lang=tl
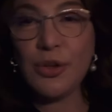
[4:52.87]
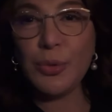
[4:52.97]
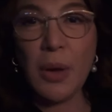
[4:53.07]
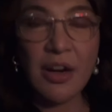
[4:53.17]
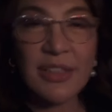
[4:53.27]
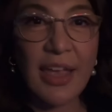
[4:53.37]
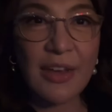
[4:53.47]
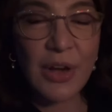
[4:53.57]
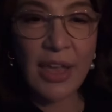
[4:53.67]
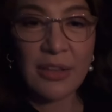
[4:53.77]
You're two hours
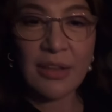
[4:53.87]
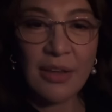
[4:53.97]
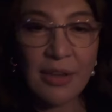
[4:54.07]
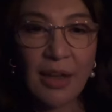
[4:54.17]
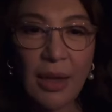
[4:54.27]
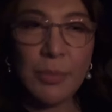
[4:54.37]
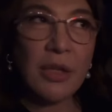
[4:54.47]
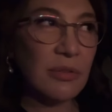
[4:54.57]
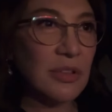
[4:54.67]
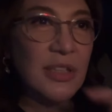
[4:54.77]
ahead, right? I'm
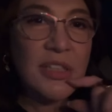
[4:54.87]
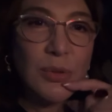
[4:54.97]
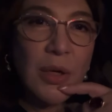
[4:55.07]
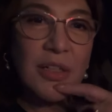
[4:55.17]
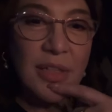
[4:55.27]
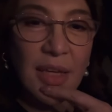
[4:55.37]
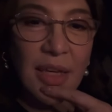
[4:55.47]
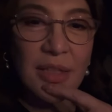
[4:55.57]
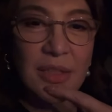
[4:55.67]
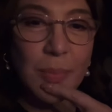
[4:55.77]
not, Sydney's two hours
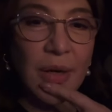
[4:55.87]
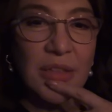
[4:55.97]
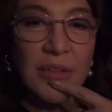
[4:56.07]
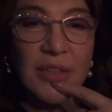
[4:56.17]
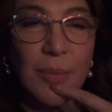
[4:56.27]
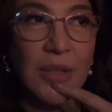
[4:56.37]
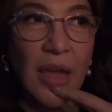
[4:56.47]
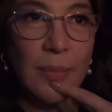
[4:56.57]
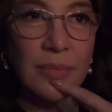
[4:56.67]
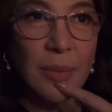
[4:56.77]
ahead. Some parts are the same
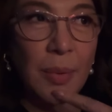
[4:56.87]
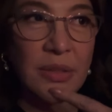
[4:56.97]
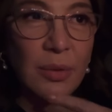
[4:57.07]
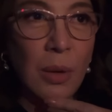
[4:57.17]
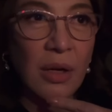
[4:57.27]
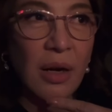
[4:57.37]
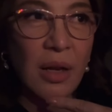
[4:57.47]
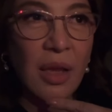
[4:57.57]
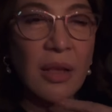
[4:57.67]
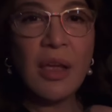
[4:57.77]
time. Some parts are one hour
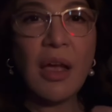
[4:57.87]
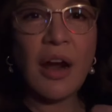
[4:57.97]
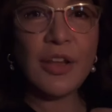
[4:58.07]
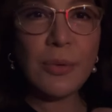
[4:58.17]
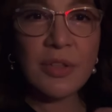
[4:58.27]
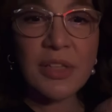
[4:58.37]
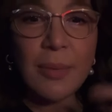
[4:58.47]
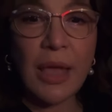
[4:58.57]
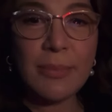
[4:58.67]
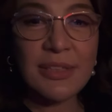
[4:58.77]
ahead. Are you the
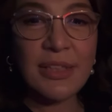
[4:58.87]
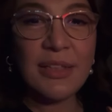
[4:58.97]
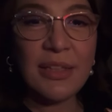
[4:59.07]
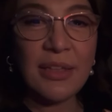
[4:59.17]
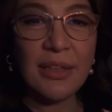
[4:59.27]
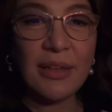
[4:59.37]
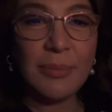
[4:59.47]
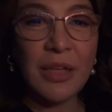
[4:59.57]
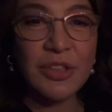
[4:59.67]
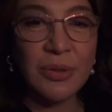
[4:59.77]
same time as Sydney?
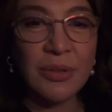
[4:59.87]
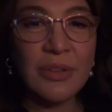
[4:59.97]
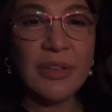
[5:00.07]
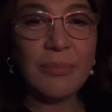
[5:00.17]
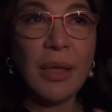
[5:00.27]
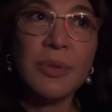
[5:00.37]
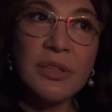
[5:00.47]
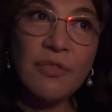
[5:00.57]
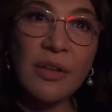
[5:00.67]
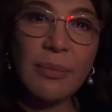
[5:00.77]
I'm not sure.
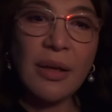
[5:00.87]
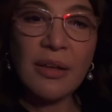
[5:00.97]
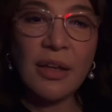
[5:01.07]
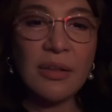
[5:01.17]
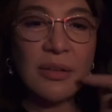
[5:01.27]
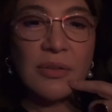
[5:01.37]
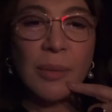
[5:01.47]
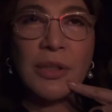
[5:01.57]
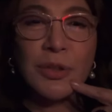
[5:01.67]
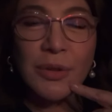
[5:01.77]
Melbourne's different ba? I think so.
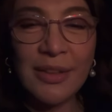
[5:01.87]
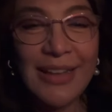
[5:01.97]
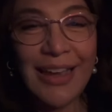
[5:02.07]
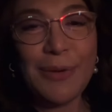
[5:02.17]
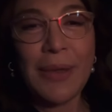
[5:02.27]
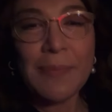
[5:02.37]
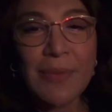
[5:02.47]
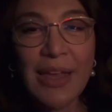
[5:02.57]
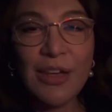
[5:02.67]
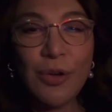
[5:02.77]
I'm not sure. Anyway,
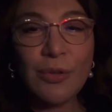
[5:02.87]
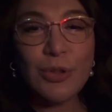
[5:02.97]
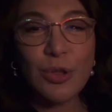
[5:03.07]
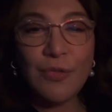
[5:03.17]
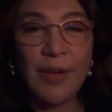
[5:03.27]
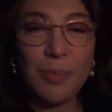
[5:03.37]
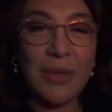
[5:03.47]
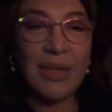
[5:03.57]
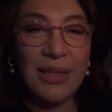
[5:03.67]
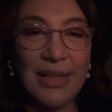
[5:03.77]
hello to Chuva
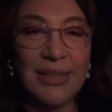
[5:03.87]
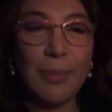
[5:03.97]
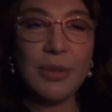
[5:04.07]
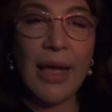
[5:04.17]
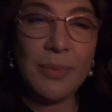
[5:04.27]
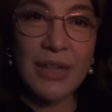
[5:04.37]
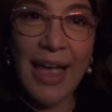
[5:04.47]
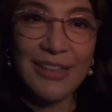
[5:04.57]
B. Nasa Abu Dhabi siya.